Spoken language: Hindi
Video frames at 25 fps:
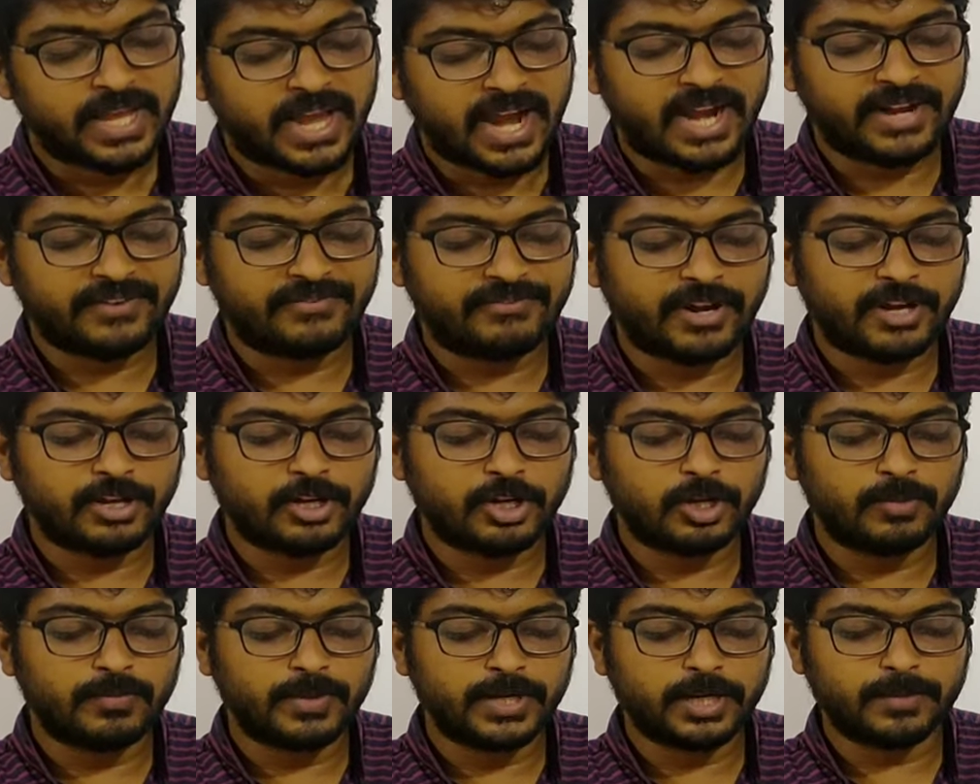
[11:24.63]
एट फाइव
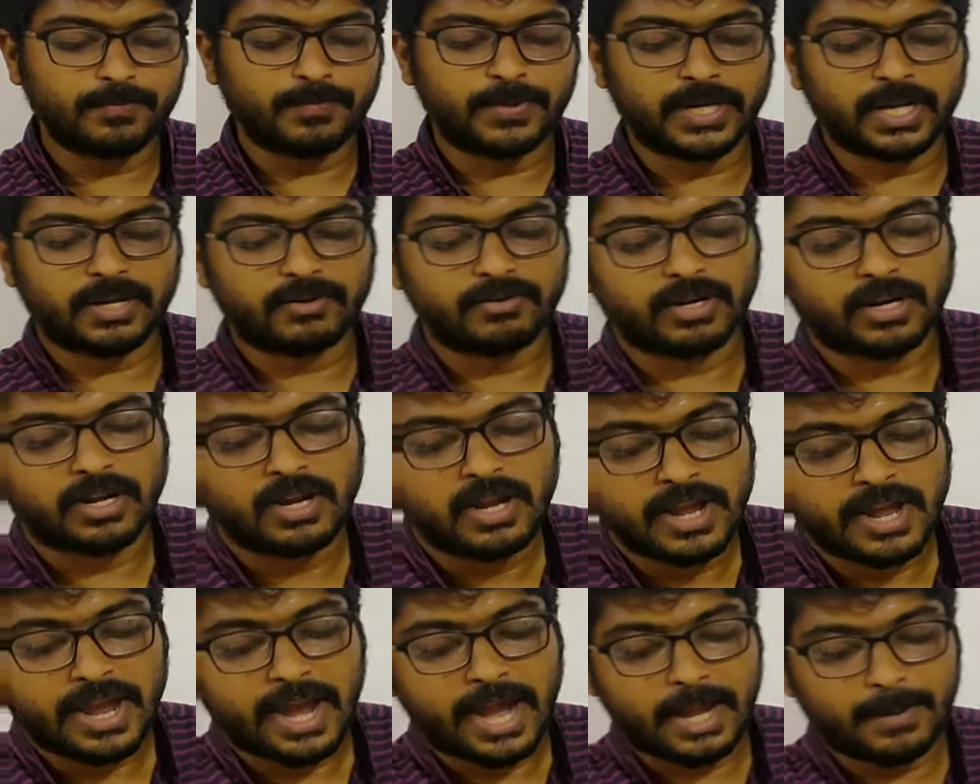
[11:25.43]
किलोमीटर पर आवर
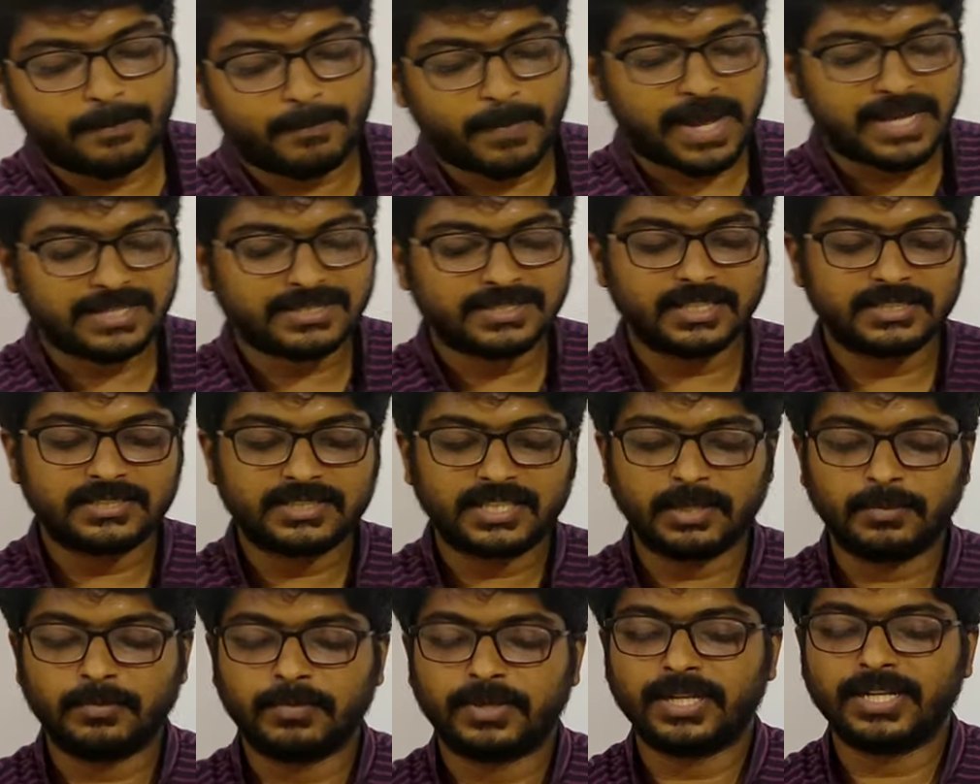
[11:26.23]
एंड पासेस
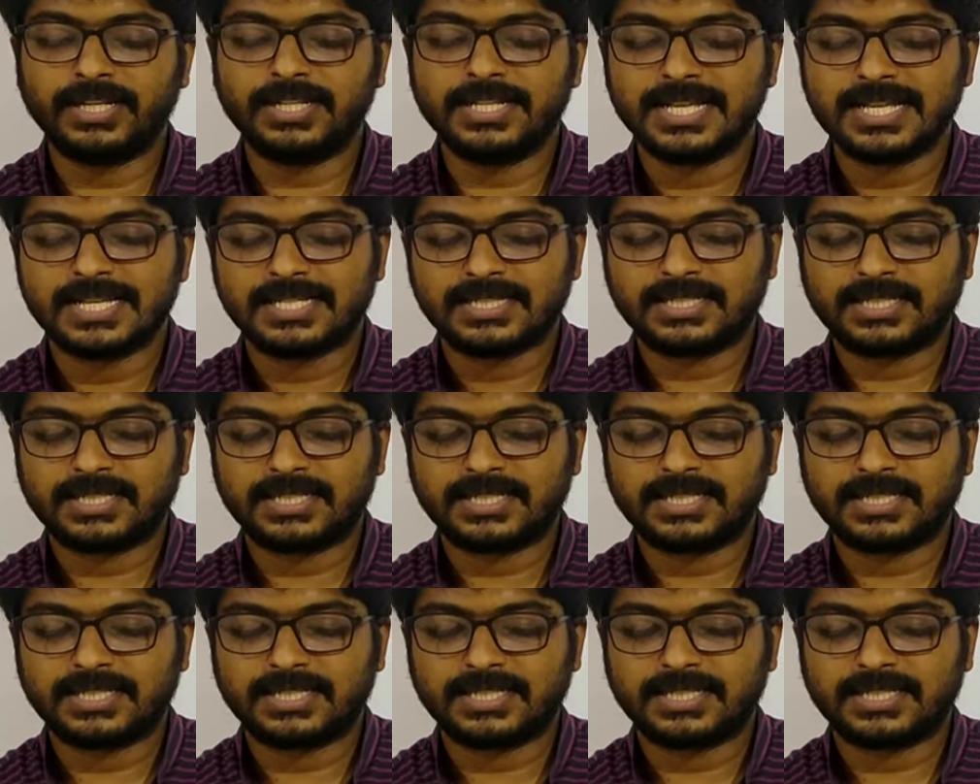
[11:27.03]
हिम इन